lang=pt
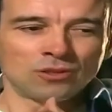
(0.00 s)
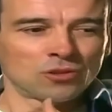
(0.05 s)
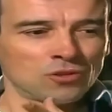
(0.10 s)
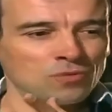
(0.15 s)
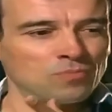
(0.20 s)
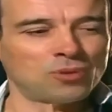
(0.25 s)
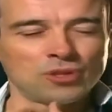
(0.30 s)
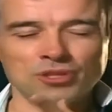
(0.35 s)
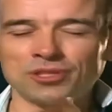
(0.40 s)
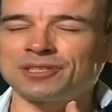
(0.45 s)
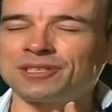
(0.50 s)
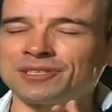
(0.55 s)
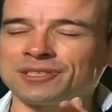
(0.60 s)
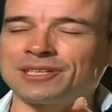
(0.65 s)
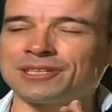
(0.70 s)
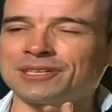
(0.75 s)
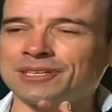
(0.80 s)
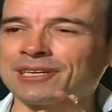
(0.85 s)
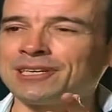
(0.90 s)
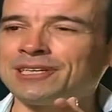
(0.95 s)
não posso
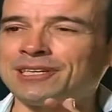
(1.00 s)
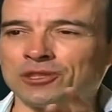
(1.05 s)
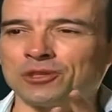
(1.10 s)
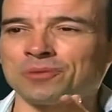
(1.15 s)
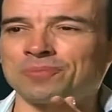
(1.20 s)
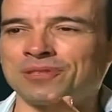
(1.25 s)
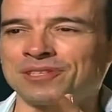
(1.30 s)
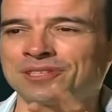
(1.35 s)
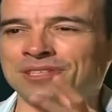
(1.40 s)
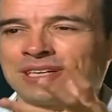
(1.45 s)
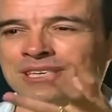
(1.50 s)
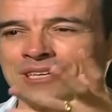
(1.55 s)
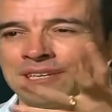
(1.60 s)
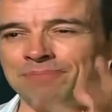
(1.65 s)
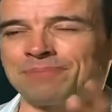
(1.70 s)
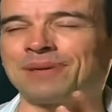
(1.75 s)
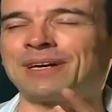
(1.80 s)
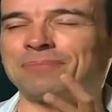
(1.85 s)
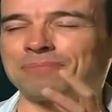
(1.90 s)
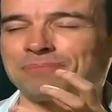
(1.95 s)
dizer que aí não
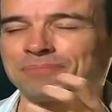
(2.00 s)
pensei, pá,